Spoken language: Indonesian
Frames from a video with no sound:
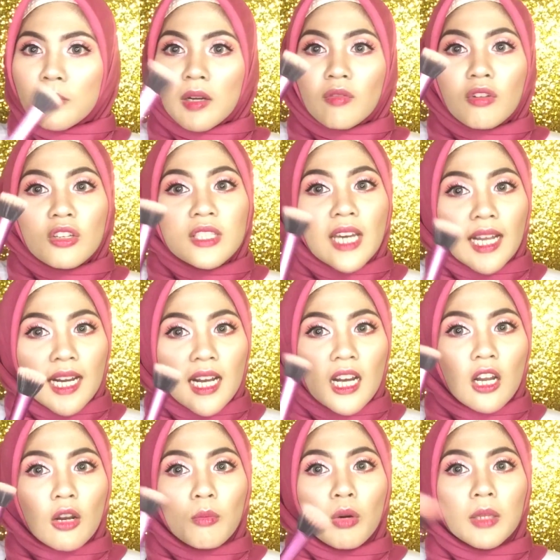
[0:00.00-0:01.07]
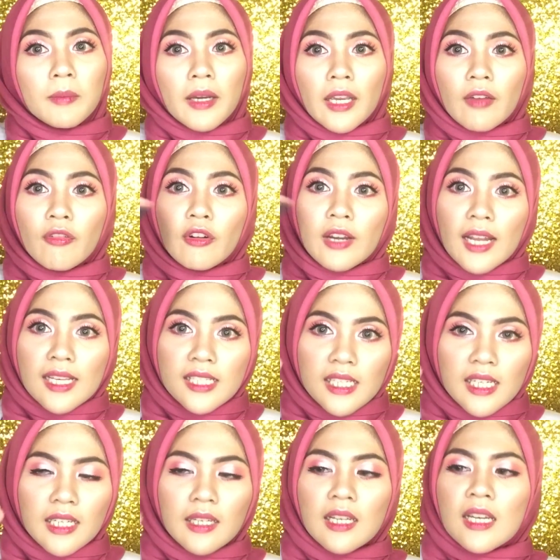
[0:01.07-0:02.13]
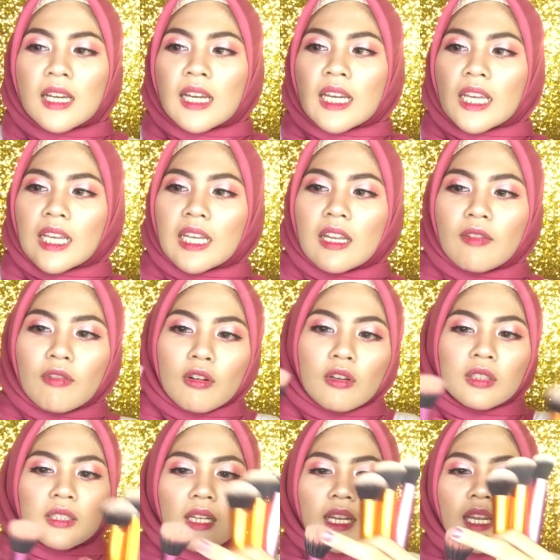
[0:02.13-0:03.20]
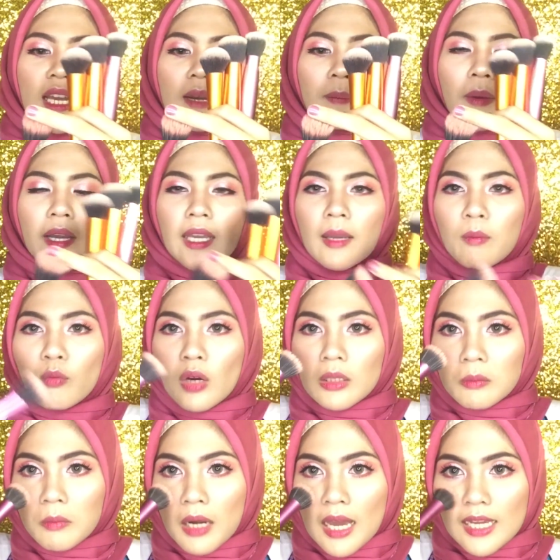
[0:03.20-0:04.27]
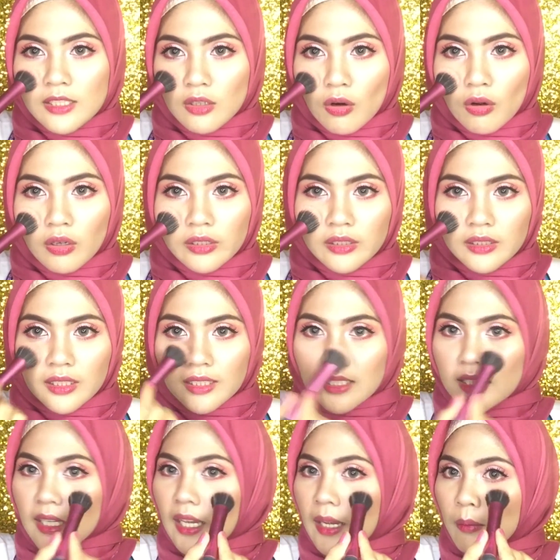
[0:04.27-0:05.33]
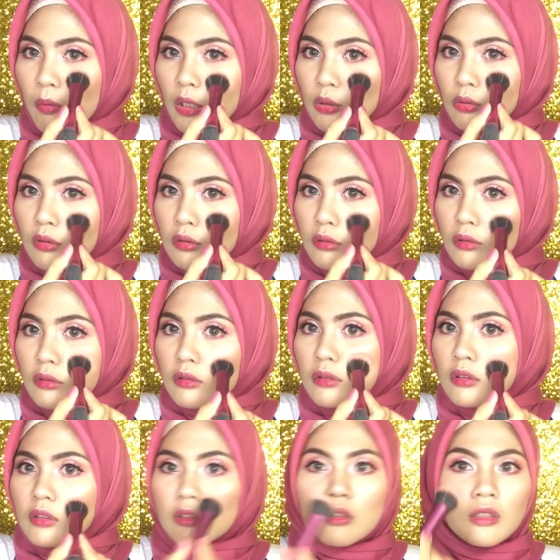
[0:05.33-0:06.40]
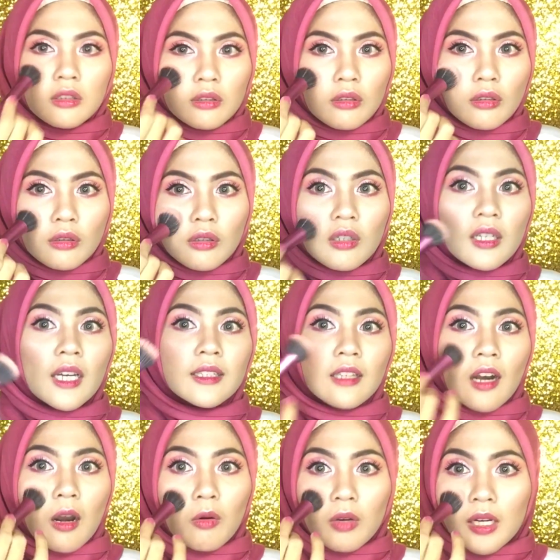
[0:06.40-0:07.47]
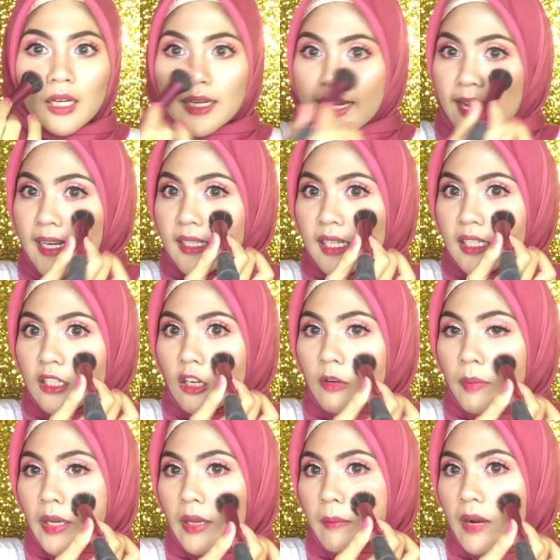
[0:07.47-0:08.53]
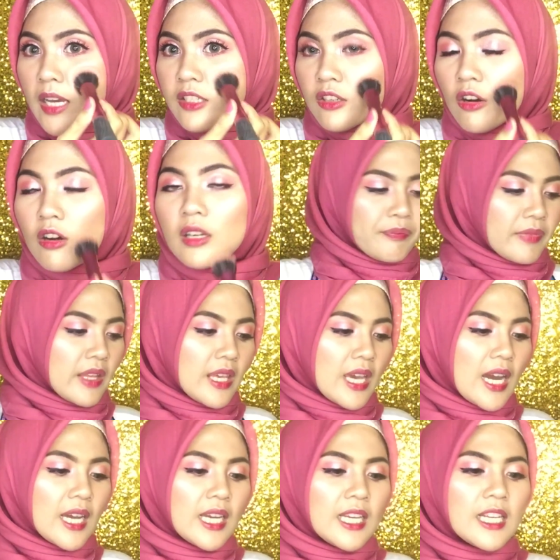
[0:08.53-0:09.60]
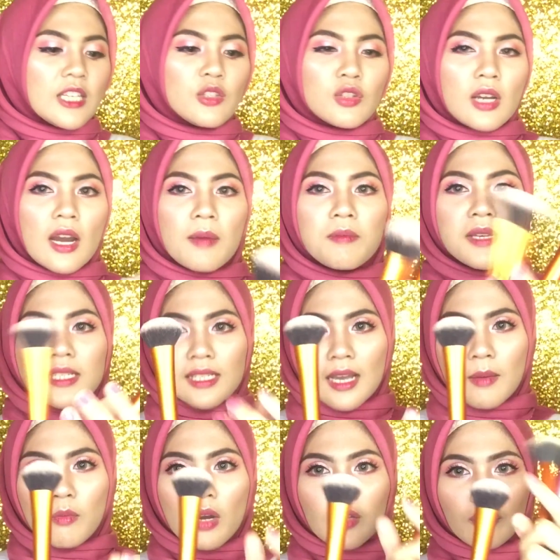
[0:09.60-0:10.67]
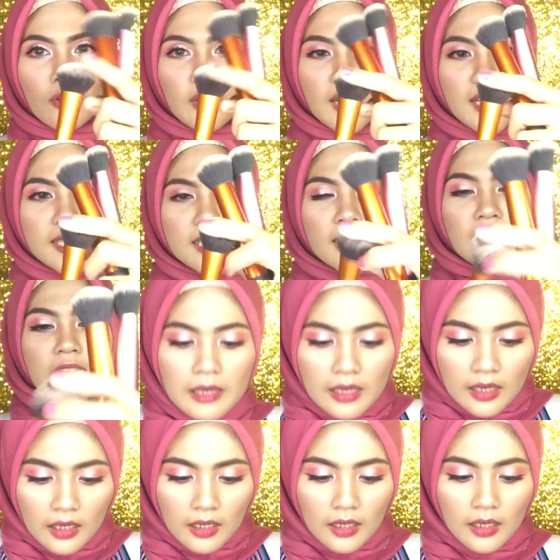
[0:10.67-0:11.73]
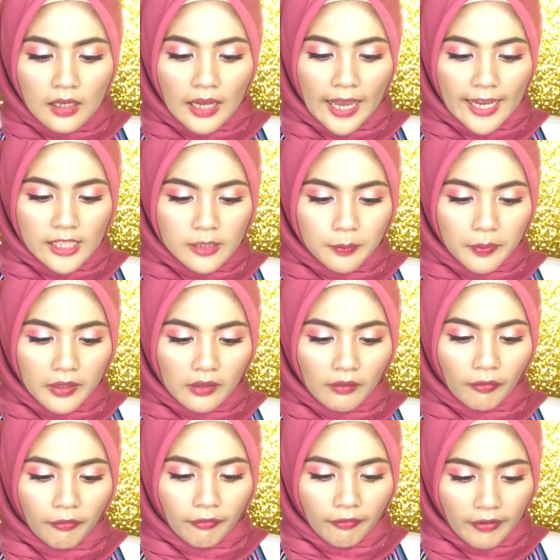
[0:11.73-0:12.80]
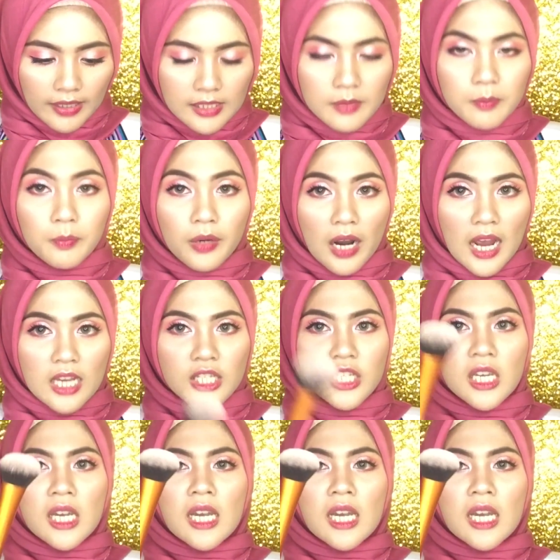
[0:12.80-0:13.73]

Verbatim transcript: cuman Flo jarang kalau buat pakai foundation ini Flo seringan pakai buat blush on jadi kayak buat tul tul tul tul tul tul nggak terlalu kegedean kan kalau pakai blush on yang ini juga bisa buat foundation ini uh, expert face brush